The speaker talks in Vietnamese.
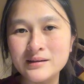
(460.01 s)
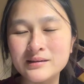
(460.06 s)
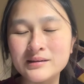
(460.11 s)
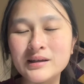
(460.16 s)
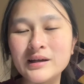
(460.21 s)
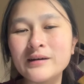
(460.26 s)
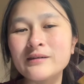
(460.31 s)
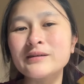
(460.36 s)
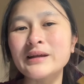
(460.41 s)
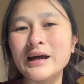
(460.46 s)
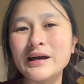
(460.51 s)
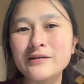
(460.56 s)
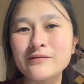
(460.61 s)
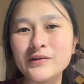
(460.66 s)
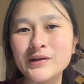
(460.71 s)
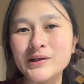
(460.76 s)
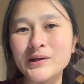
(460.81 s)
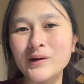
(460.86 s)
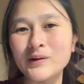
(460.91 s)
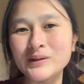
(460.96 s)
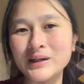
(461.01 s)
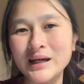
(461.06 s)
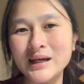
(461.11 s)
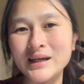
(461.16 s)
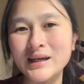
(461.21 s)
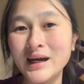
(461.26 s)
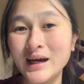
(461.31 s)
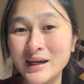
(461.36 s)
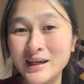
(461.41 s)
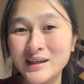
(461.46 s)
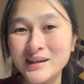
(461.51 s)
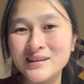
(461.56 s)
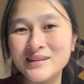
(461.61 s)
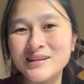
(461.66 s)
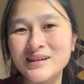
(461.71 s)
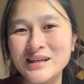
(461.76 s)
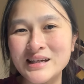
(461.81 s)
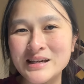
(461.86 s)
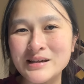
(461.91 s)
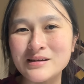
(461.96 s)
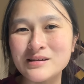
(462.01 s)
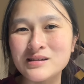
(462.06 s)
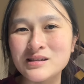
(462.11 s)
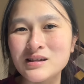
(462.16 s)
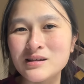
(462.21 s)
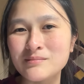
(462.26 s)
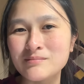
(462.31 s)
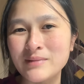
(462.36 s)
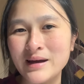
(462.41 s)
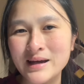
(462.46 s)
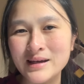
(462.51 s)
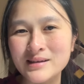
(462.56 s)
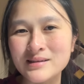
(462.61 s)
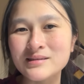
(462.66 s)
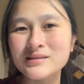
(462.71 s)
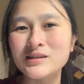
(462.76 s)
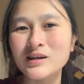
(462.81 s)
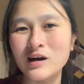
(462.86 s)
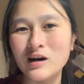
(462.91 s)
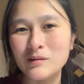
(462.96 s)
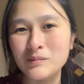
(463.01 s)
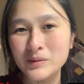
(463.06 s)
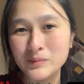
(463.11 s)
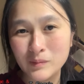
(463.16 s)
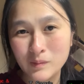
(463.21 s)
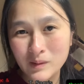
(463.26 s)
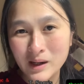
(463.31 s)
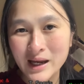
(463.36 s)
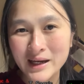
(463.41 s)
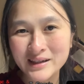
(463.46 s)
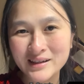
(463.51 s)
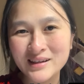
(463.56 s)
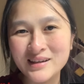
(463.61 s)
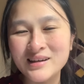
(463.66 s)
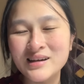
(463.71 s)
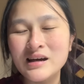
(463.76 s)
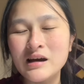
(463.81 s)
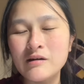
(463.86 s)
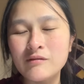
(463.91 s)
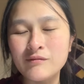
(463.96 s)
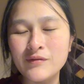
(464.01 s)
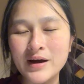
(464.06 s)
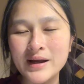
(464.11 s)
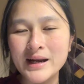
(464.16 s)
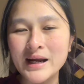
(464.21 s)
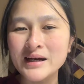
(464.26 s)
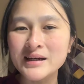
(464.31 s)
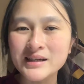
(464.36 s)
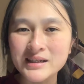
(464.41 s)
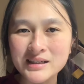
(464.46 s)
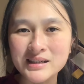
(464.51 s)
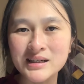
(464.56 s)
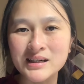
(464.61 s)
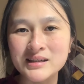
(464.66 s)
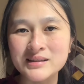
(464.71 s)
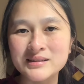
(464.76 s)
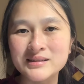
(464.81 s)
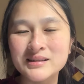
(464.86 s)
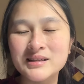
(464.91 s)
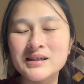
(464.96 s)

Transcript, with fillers: Nếu thấy video này hay thì xin bạn cho mình một like và đăng ký kênh.